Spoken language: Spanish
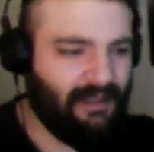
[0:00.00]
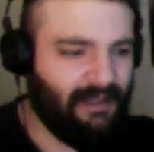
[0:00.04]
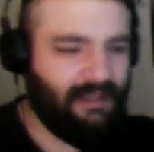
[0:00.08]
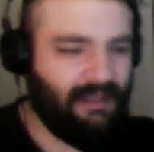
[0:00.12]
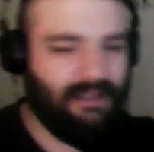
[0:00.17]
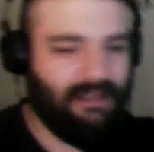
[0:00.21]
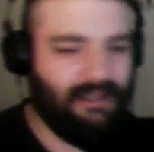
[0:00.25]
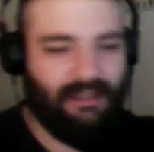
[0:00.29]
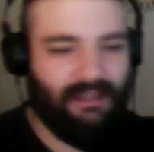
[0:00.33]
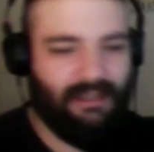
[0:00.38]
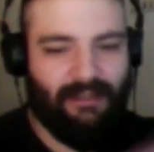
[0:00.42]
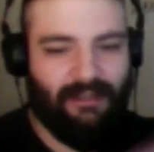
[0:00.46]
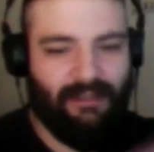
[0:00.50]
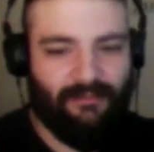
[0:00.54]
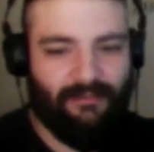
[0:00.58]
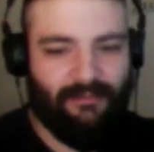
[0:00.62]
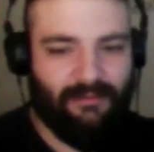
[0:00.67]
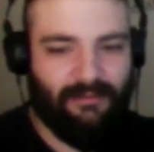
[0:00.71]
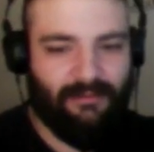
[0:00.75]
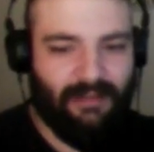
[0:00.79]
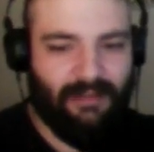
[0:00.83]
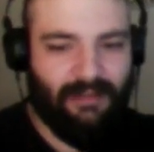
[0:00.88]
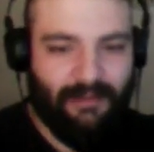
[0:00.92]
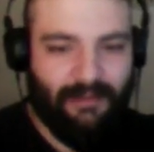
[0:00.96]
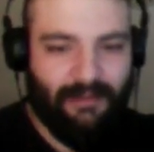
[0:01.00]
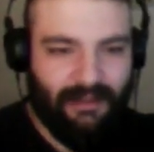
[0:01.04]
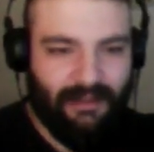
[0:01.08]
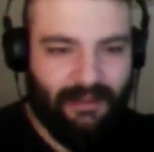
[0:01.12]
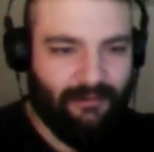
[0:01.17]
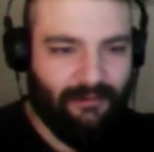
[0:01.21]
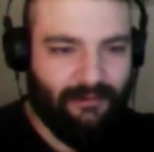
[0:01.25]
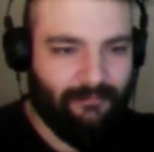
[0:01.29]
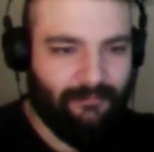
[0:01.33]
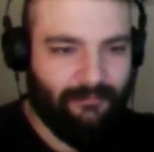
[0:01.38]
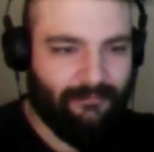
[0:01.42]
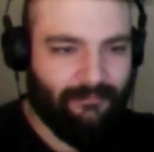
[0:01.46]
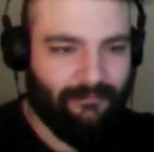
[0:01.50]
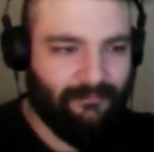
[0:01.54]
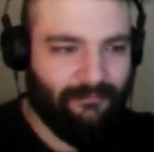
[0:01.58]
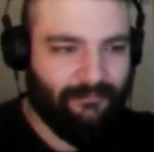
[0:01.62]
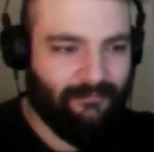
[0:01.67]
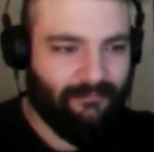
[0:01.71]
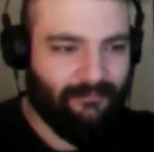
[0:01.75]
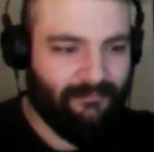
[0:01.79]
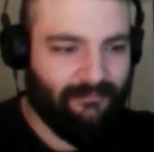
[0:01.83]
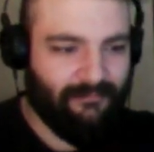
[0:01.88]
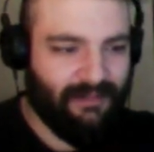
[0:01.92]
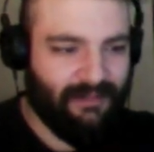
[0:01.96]
Y un caballero
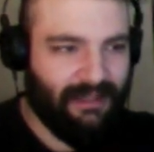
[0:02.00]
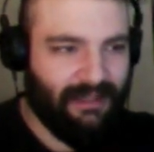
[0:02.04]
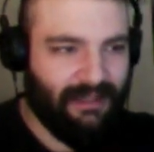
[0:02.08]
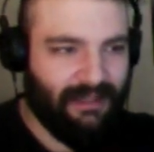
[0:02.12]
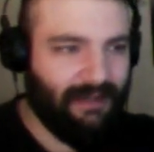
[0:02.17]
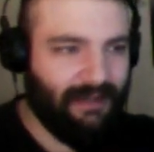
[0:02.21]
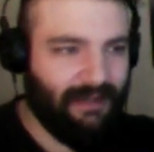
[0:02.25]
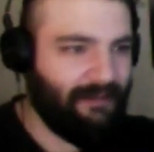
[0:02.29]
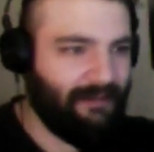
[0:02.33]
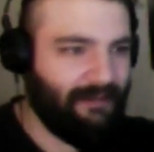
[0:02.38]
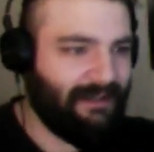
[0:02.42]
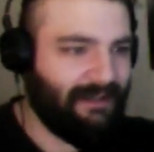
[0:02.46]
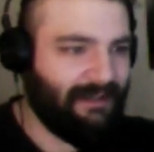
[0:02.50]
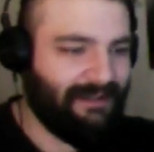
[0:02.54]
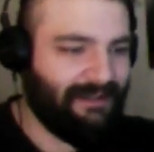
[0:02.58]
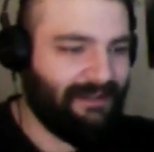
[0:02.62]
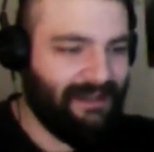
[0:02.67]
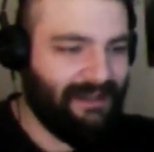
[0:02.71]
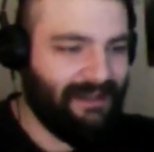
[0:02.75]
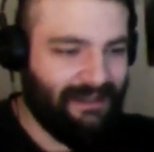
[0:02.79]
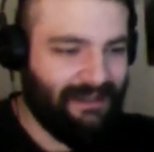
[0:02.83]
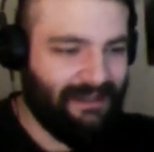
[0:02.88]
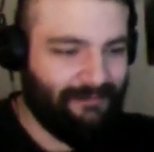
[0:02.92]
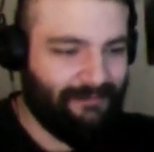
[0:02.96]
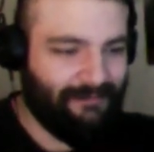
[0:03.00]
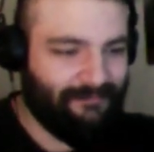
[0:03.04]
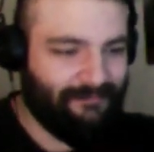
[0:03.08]
metálico. A ver, tiene.